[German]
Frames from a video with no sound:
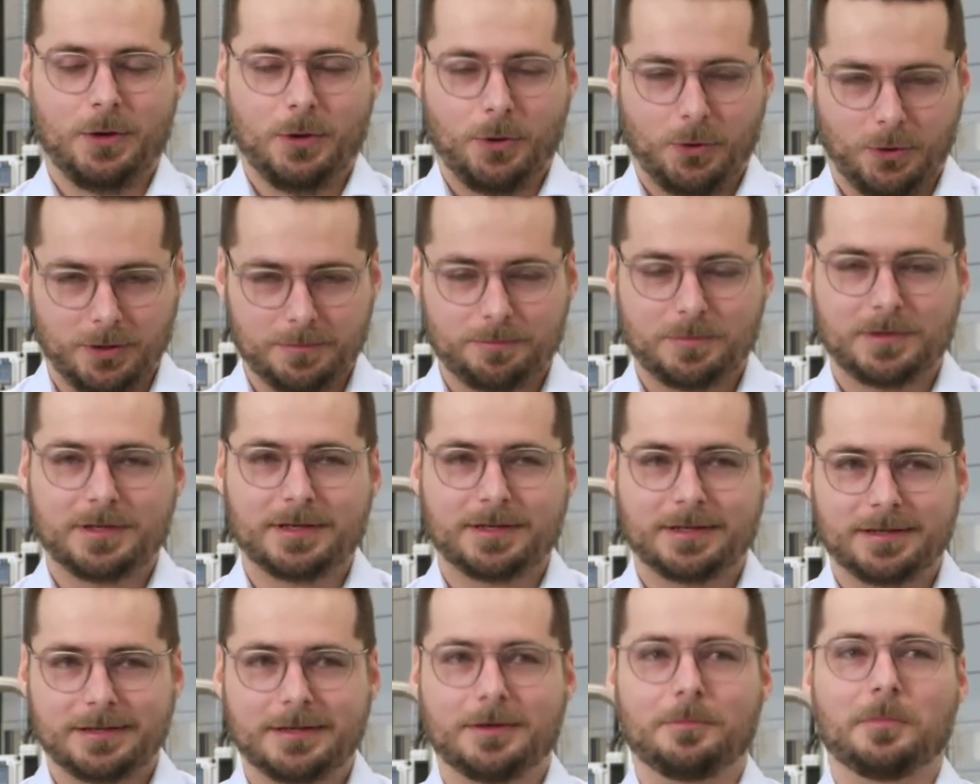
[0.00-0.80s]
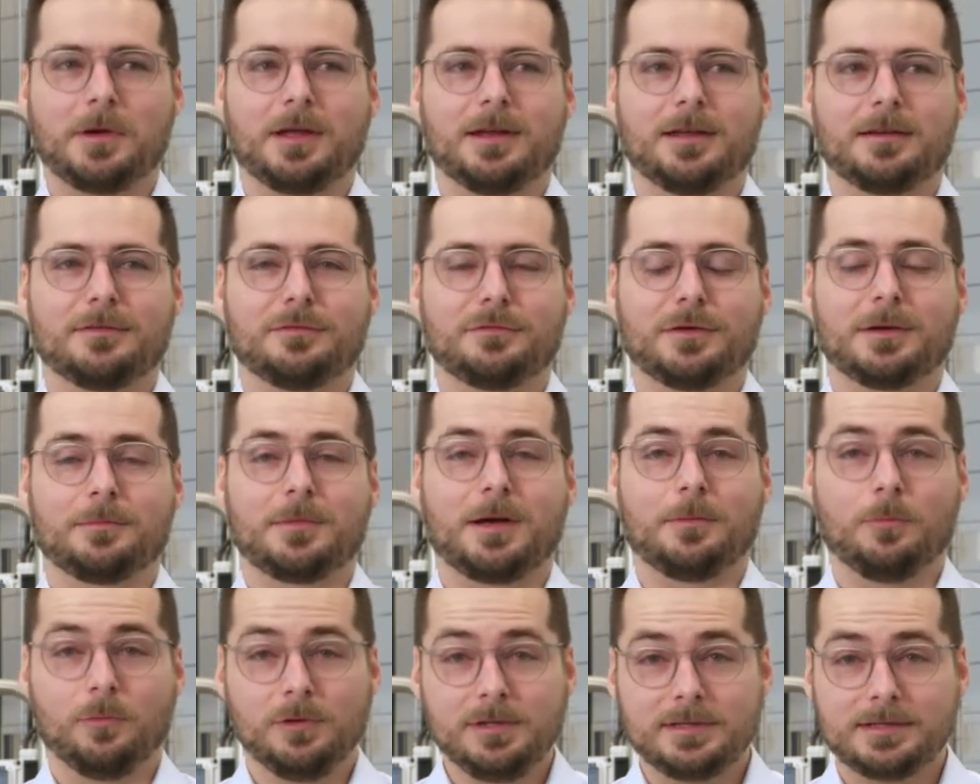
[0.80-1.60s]
Heute bin ich hier bei der
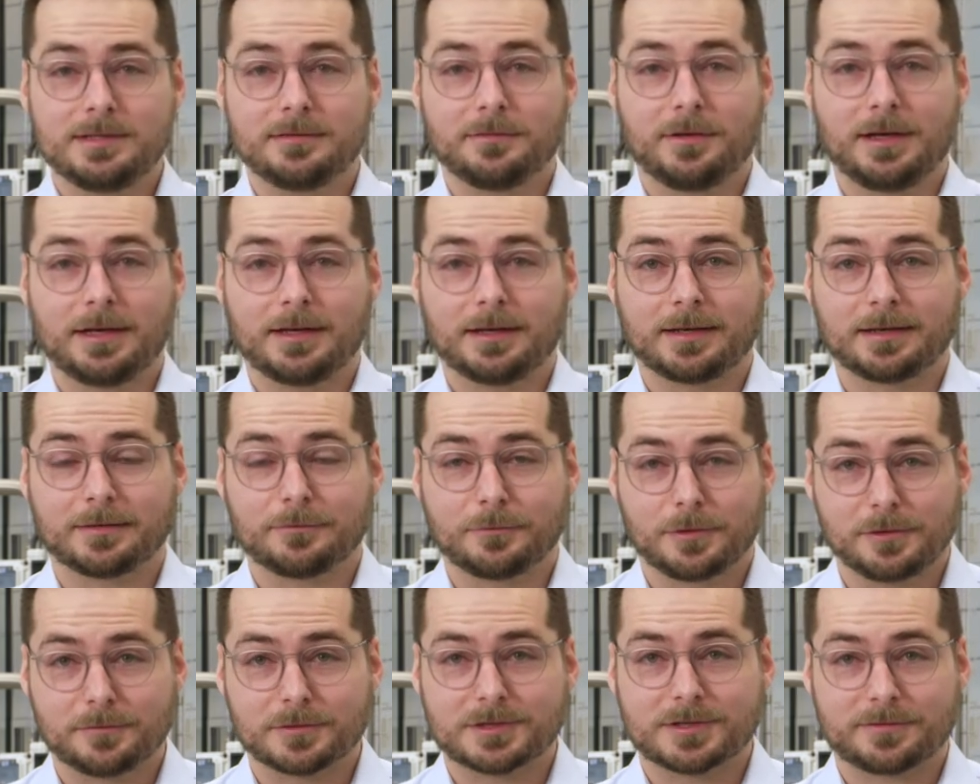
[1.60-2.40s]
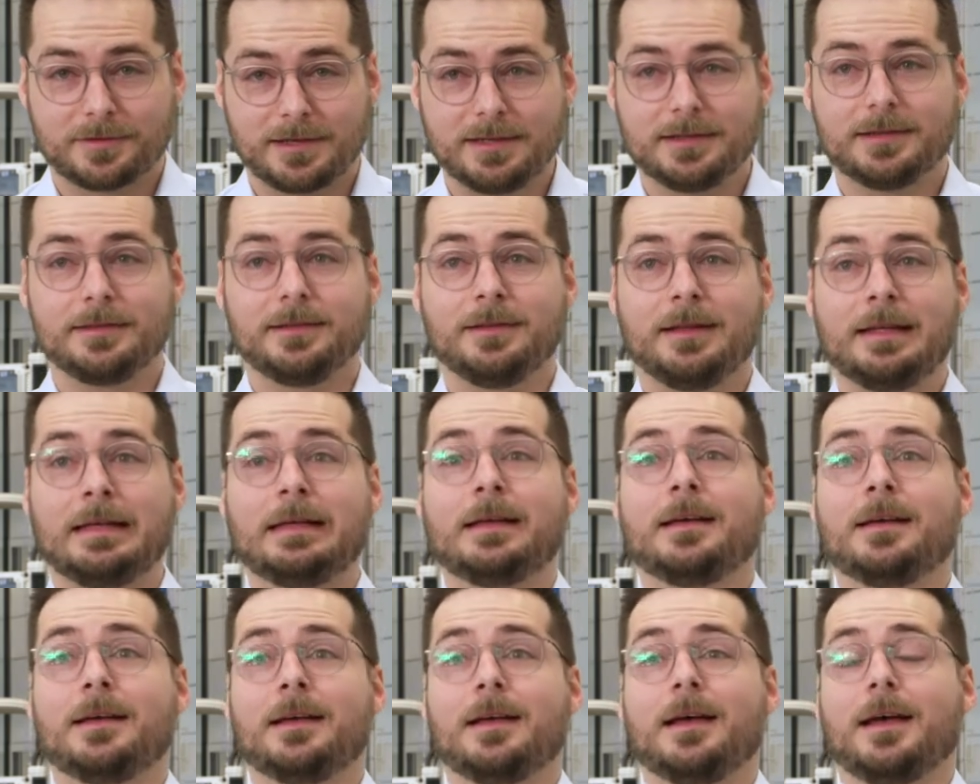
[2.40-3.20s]
Firma Multivac in Wolfertschwenden,
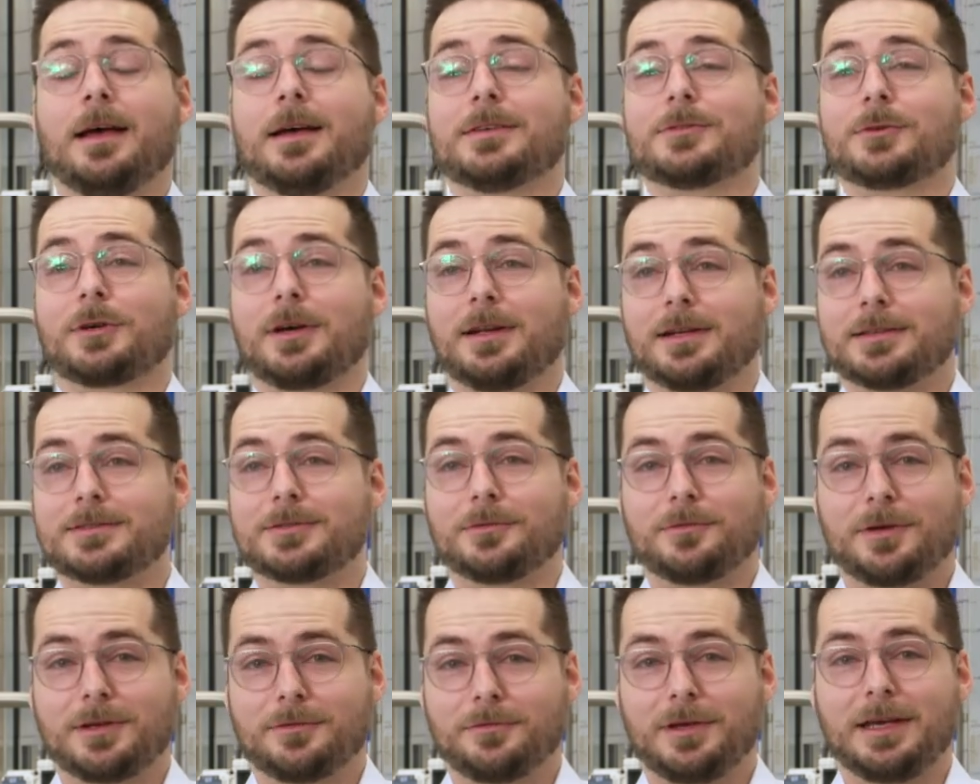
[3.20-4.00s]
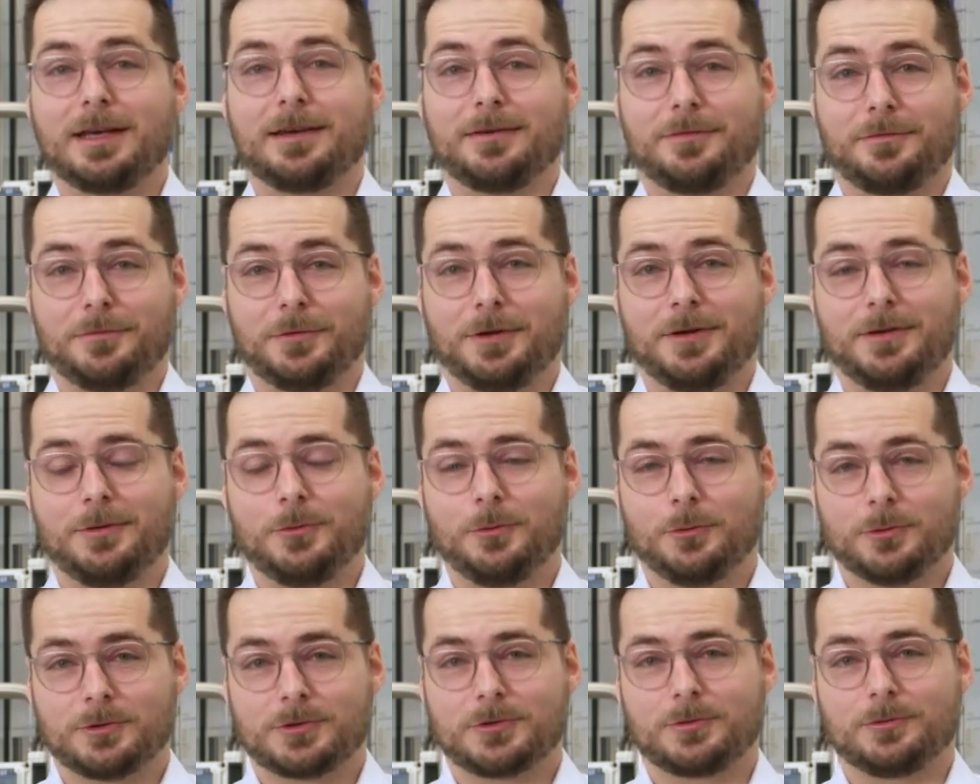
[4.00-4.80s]
also gar nicht so weit weg von der
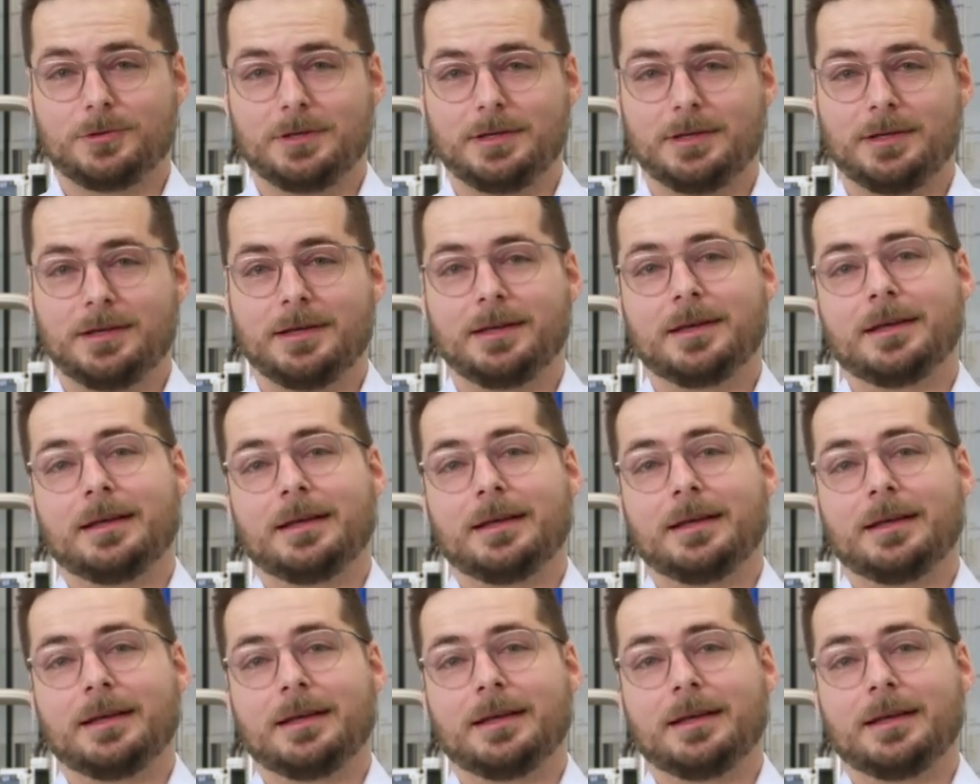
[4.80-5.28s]
Hochschule.